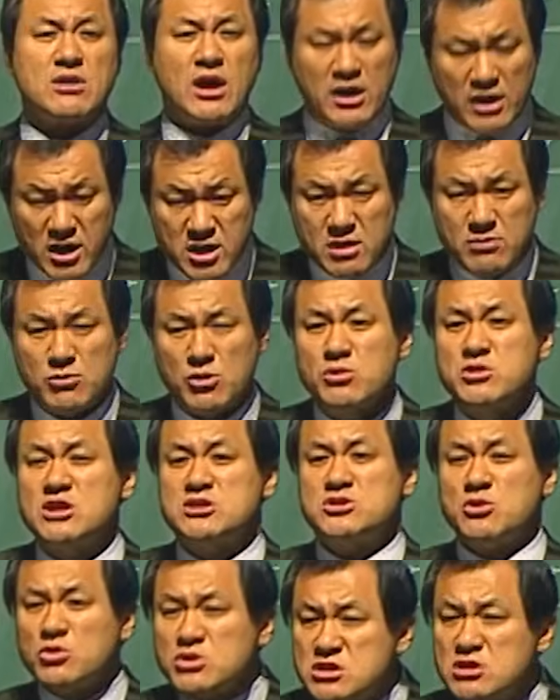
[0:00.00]
하나님
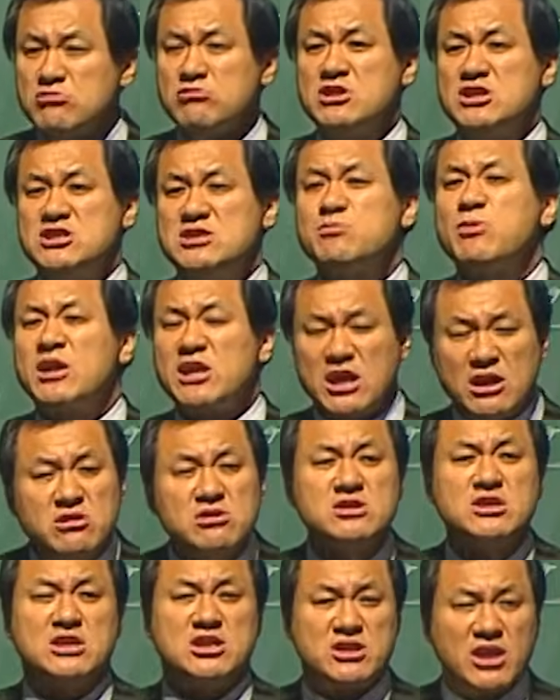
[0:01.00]
도대체 어찌 우리 집안에
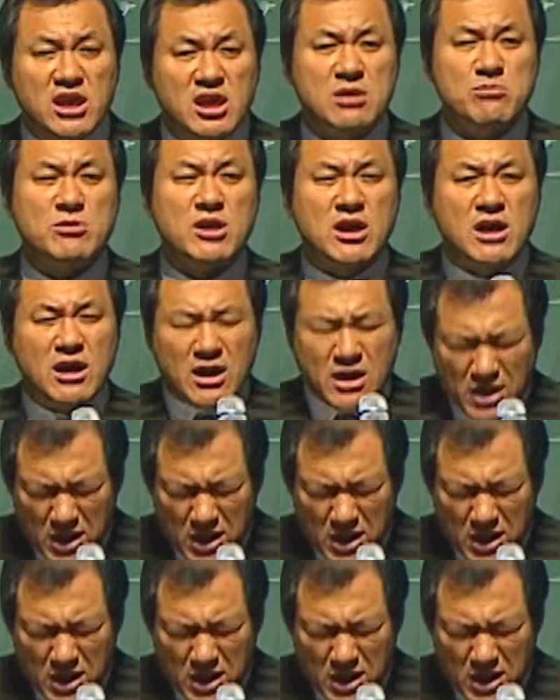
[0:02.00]
이런 일이 생깁니까?